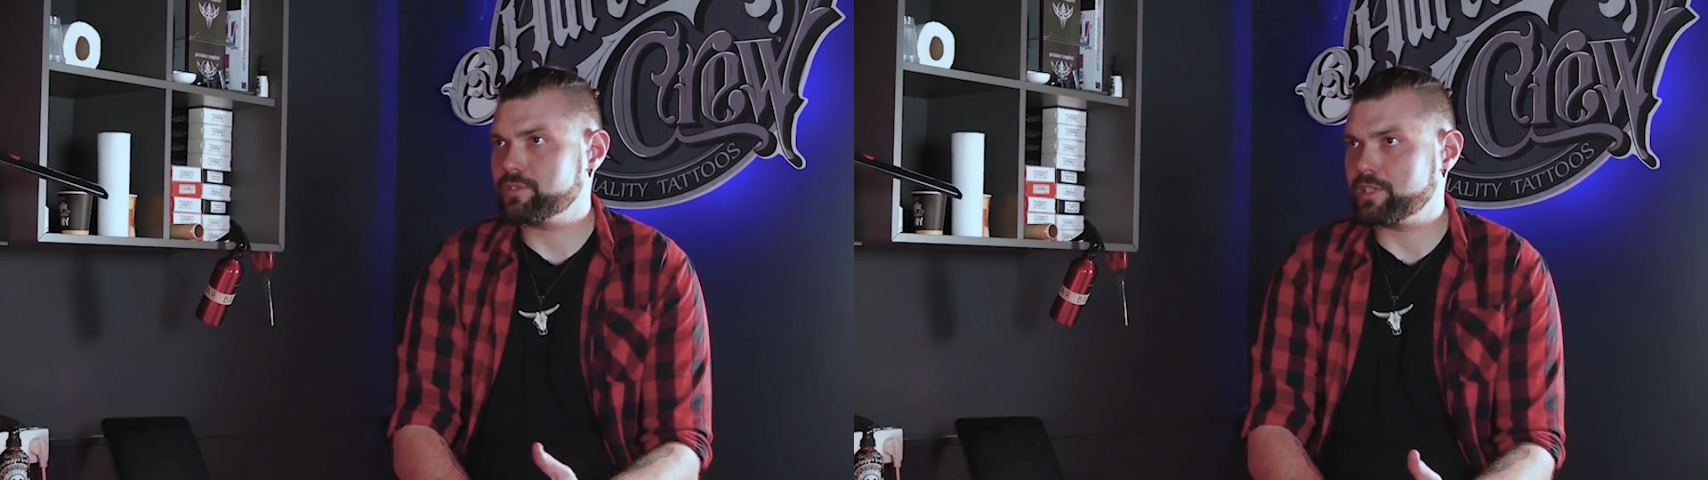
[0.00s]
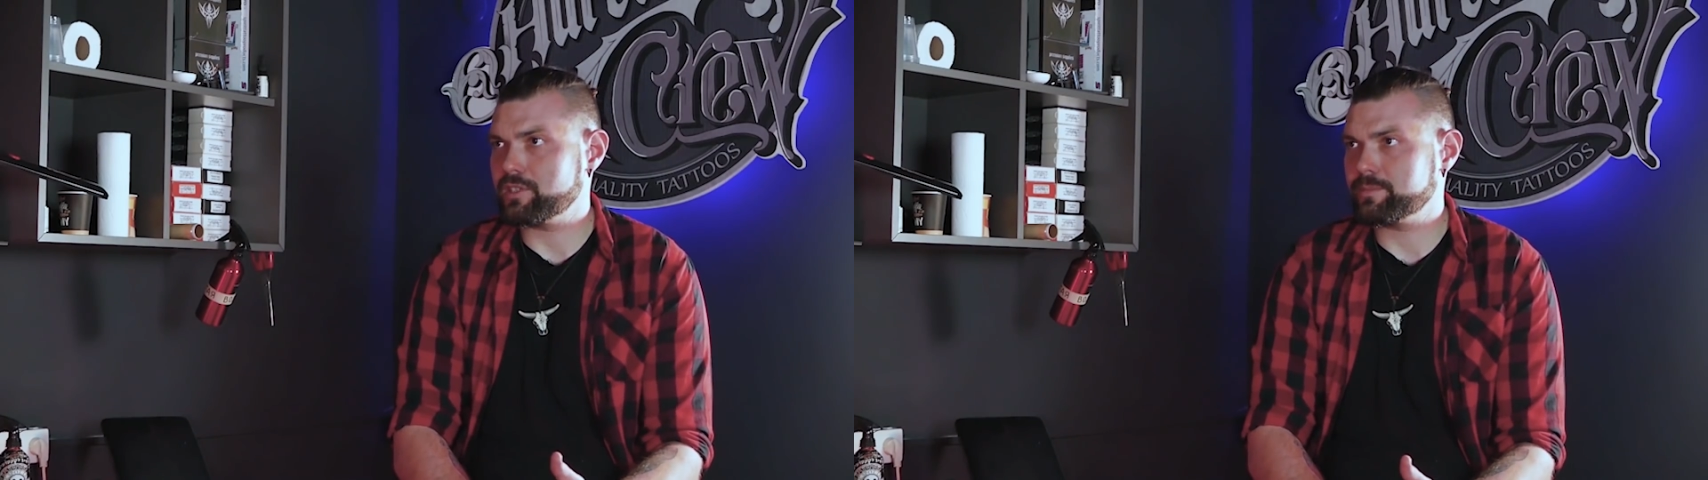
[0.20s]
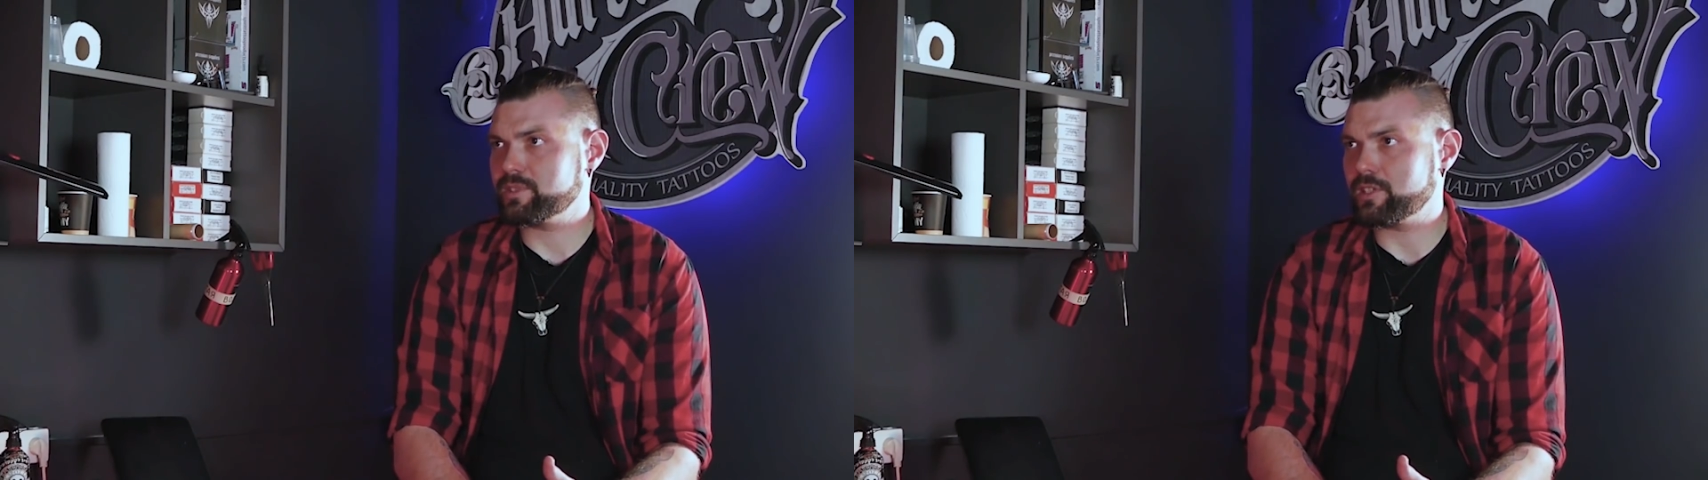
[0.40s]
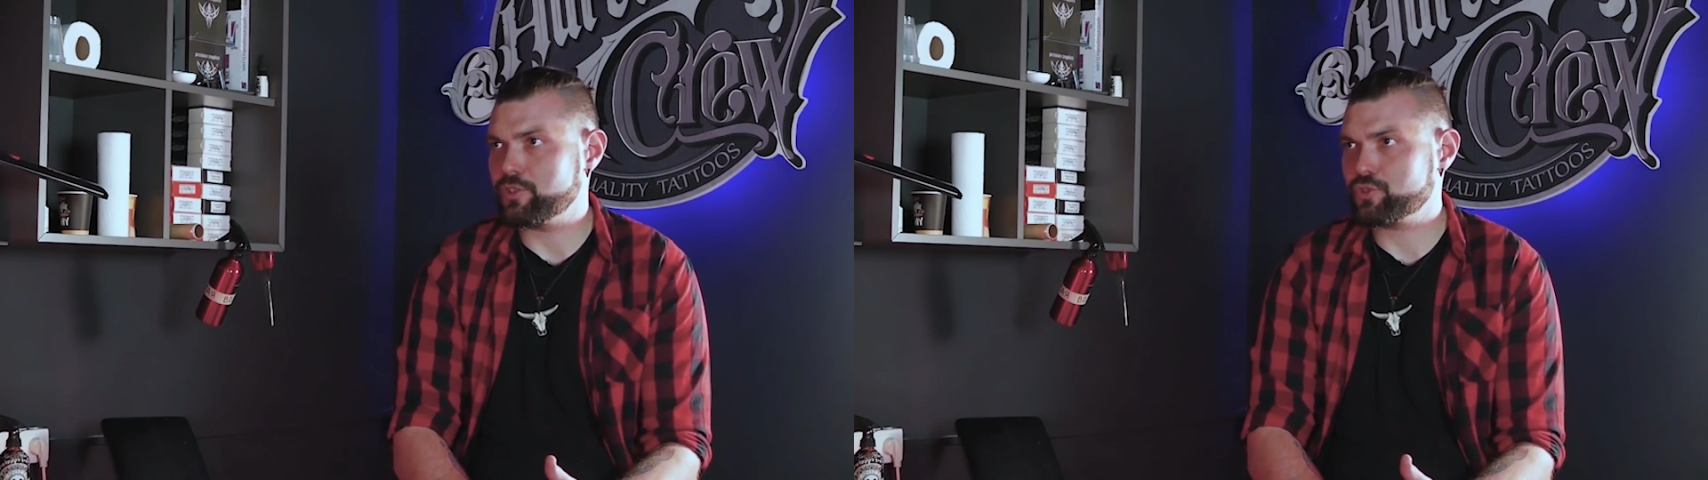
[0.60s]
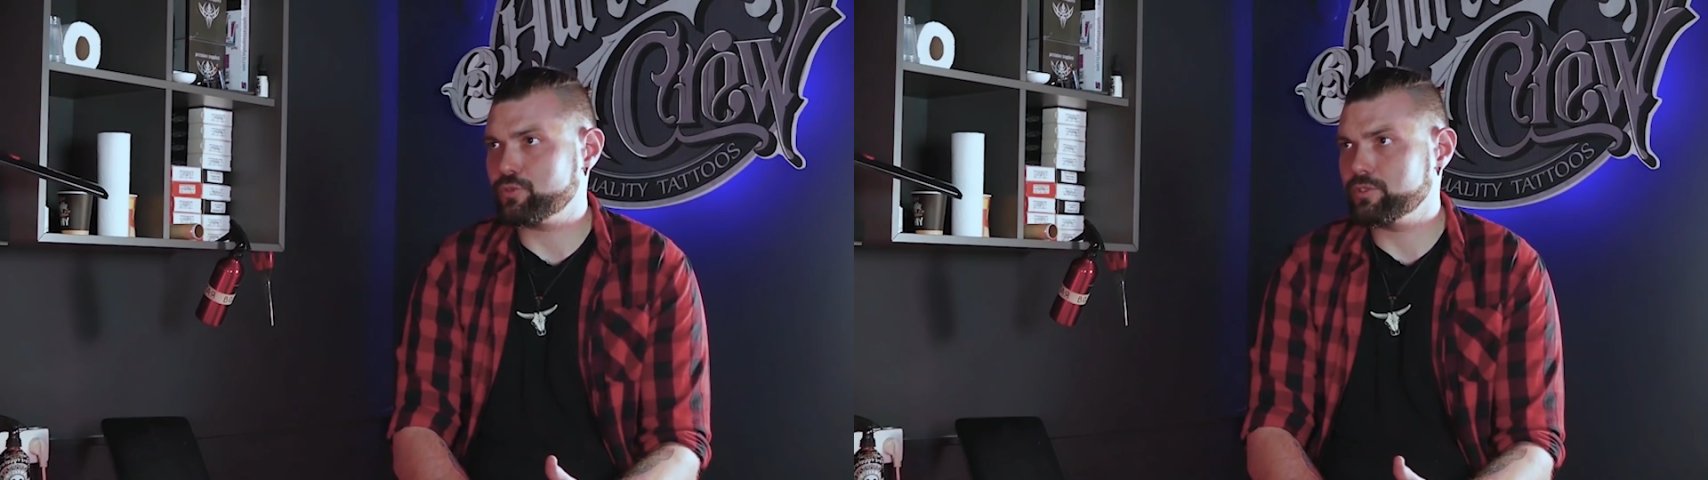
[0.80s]
в какие
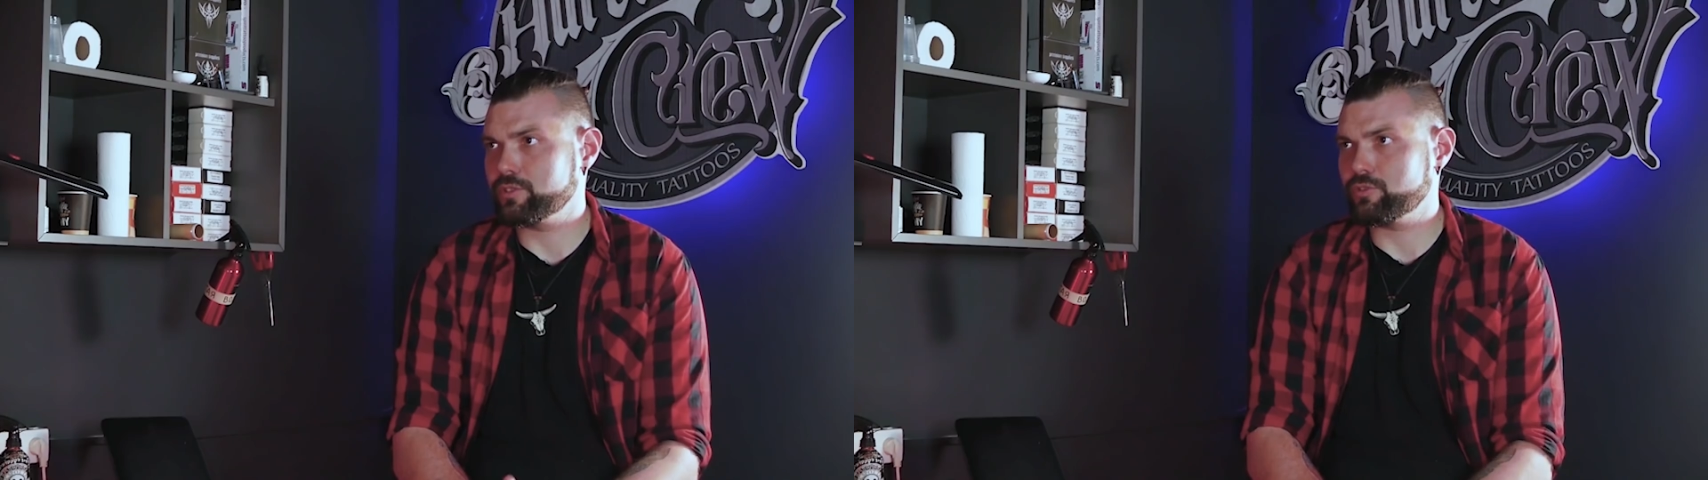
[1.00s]
специальные школы